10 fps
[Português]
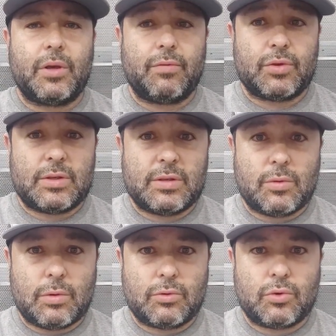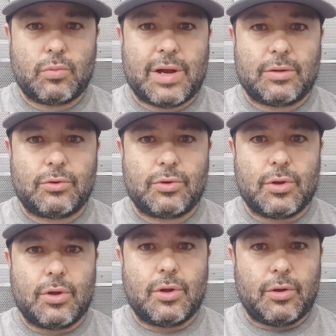que vocês estão acostumados.
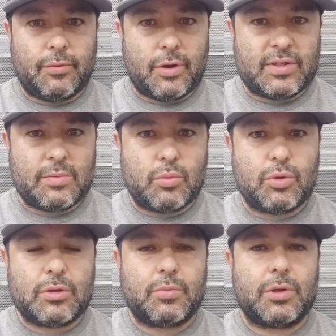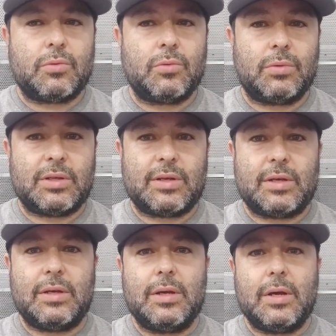Eu recebo muitas perguntas
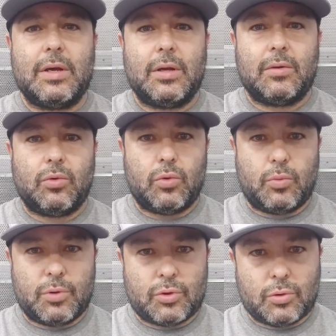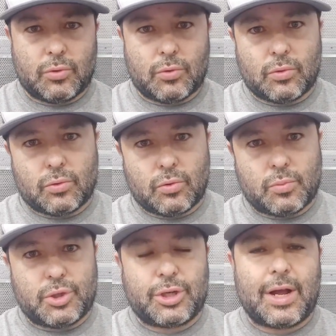aí do pessoal do, do
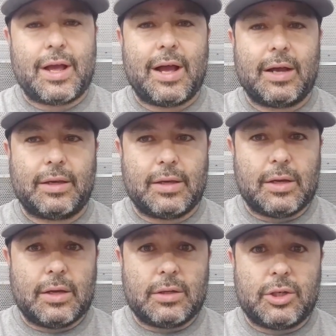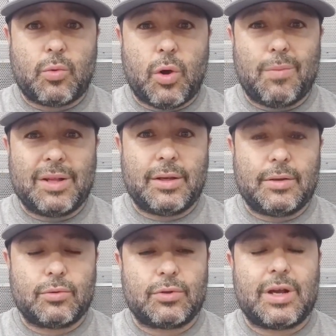grupo de caiaque de qual
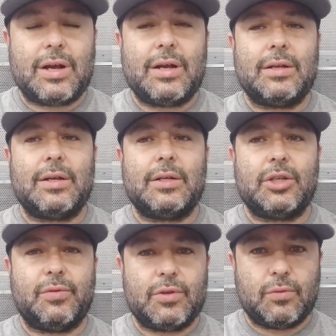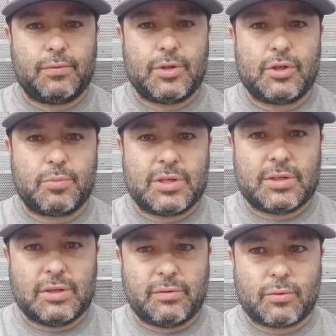bateria usar, né? A gente fez um vídeo
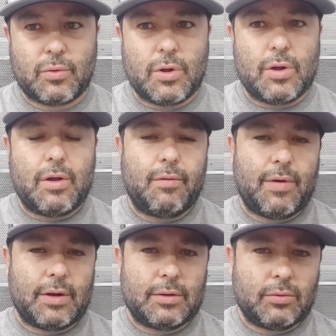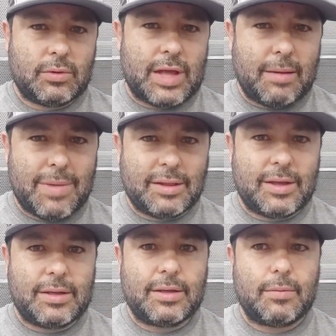específico falando da
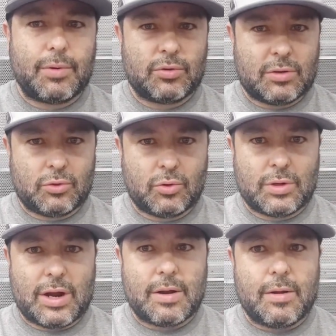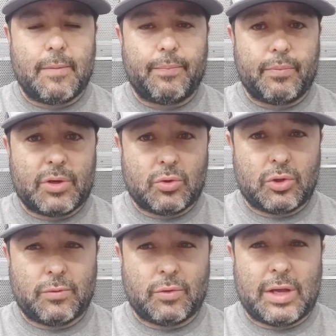bateria para usar no sonar, mas
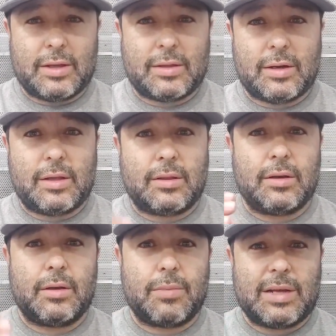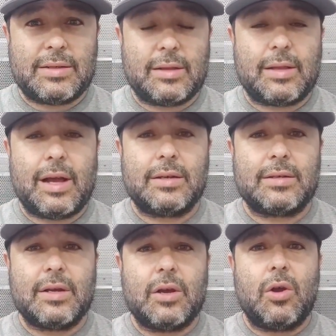hoje eu vou estar entrando em mais
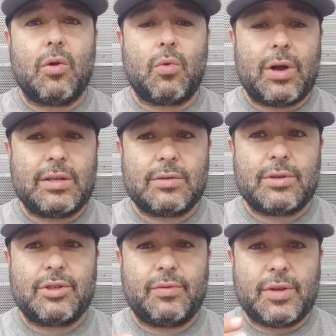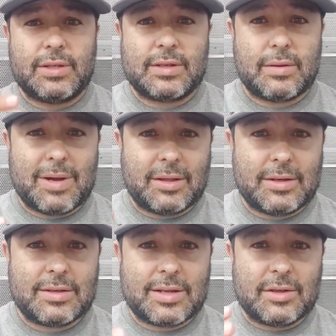detalhes quais são as diferenças da
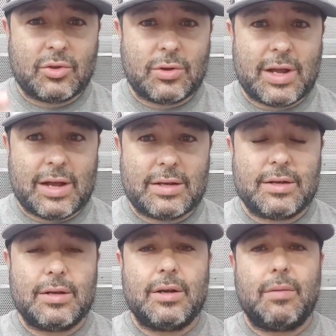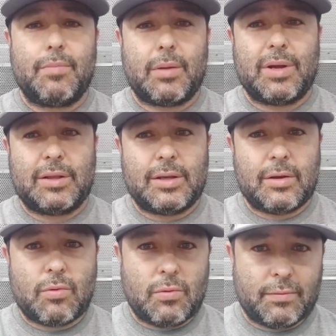bateria estacionária para a
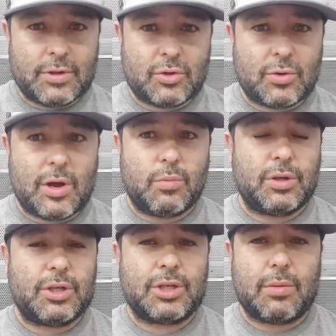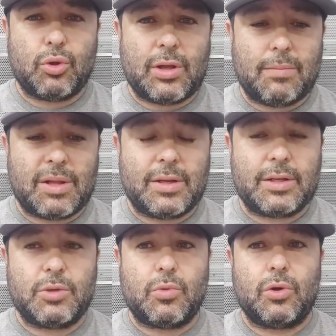bateria convencional. Muita gente quer botar
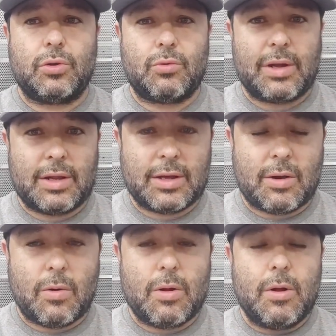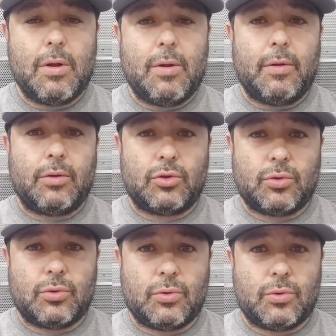bateria de moto e não é legal. Eu
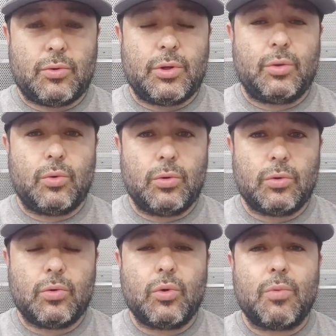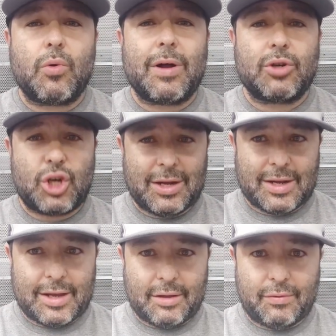sou o Edu, do grupo Guarujá
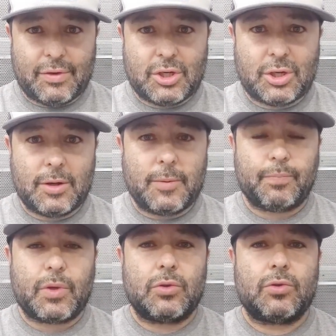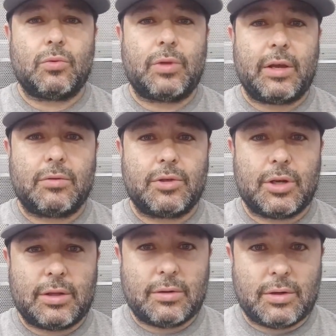Kayak Fishing. Eu sou um técnico de
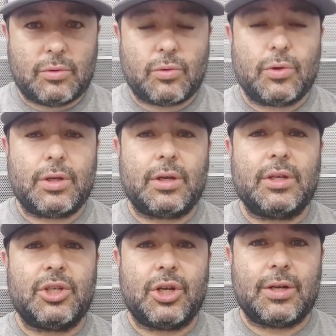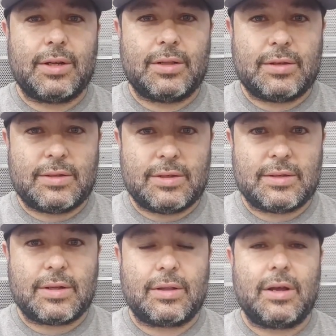eletroeletrônica e engenheiro
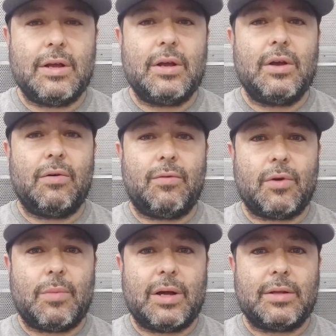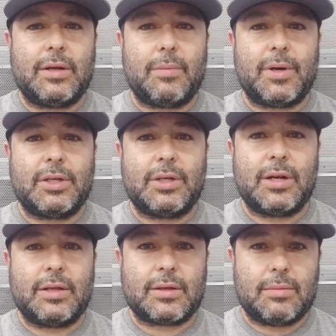eletricista, tá? Formado aí na parte de
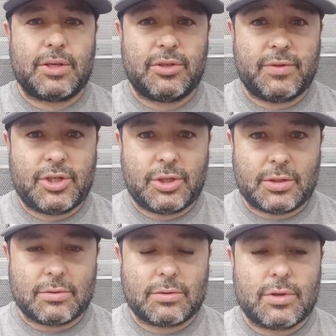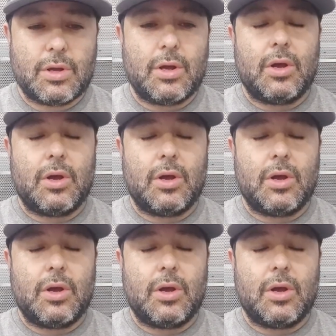elétrica há mais de 20 anos.